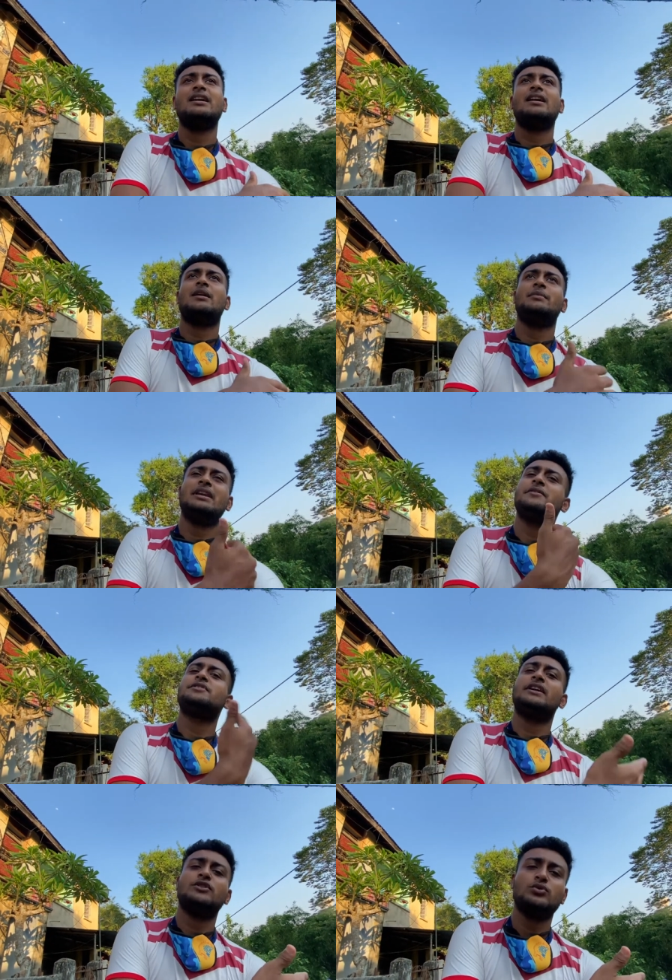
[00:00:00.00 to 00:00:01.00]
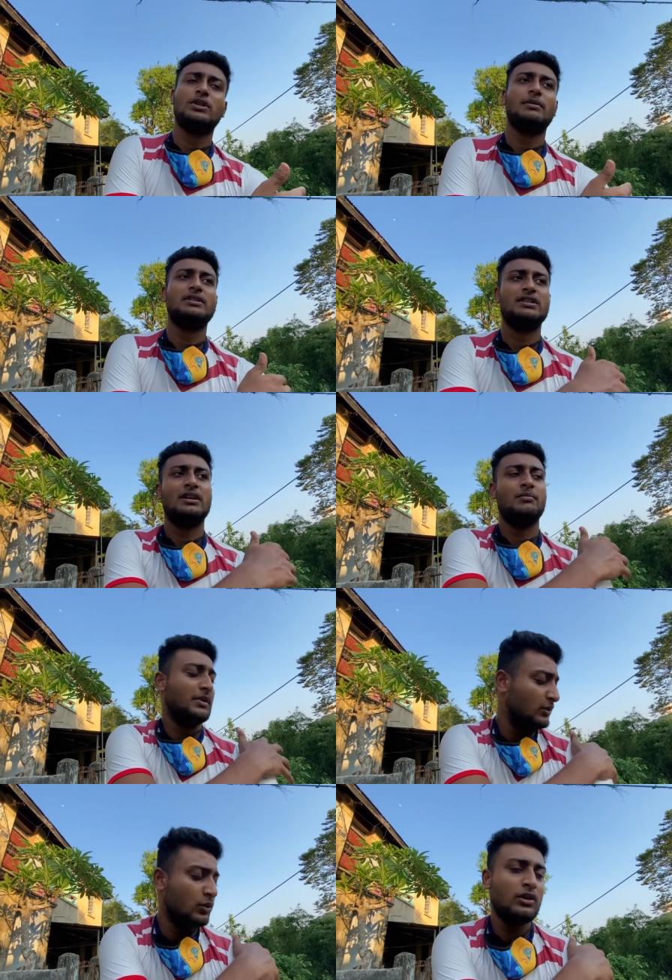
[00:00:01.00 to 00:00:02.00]
আমি লেফট সাইডে শুতে পারছি না
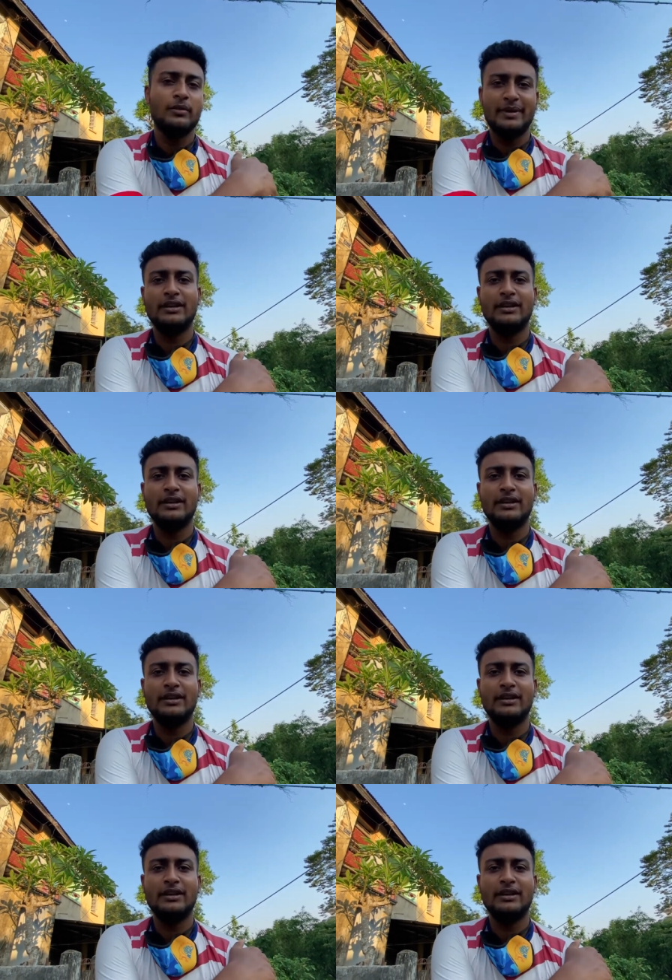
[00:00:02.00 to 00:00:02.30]
বাট ধরলে পেন